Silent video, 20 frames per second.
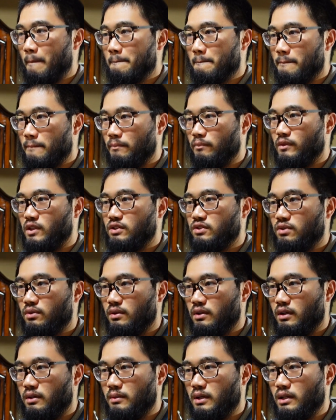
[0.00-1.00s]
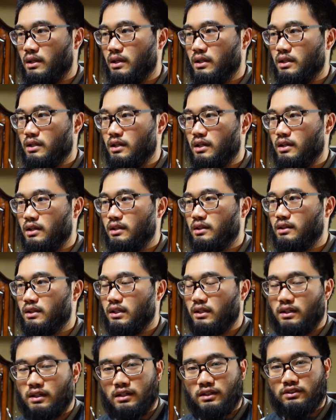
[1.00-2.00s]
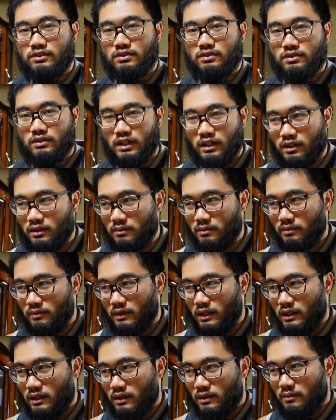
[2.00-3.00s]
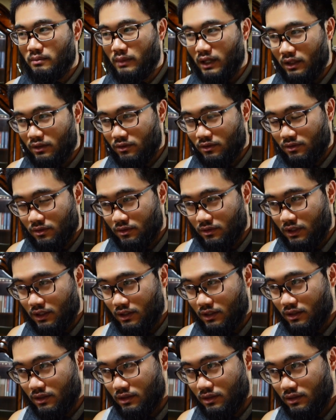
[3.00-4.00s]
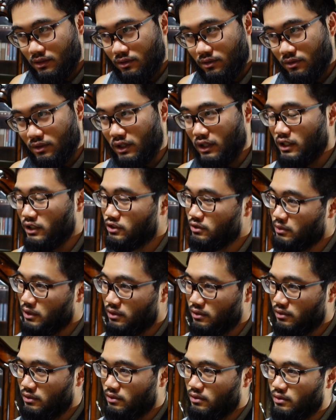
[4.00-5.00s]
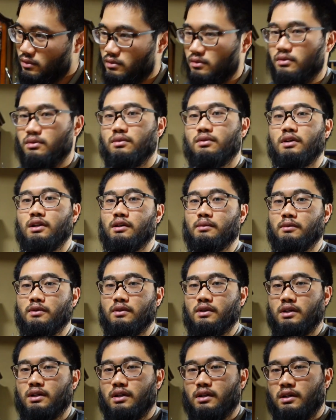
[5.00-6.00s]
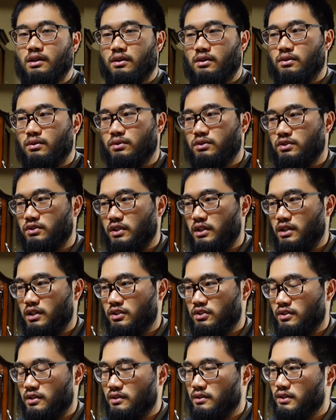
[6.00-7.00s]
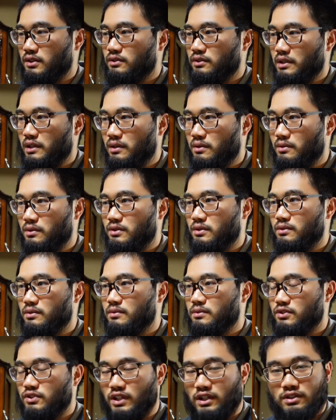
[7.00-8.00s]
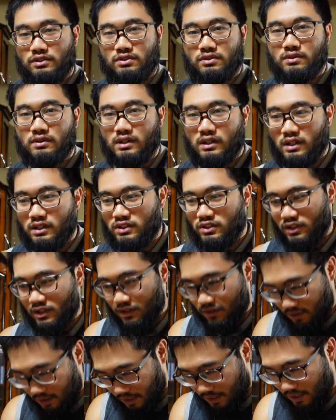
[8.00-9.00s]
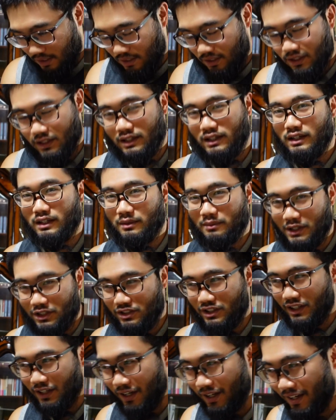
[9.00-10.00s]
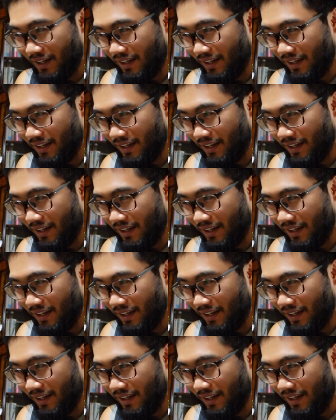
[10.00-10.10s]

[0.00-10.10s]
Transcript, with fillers: うん、それまでにかかった回数が前の動画というか初めの方の動画でもお伝えしたんですけど30回近くかかりました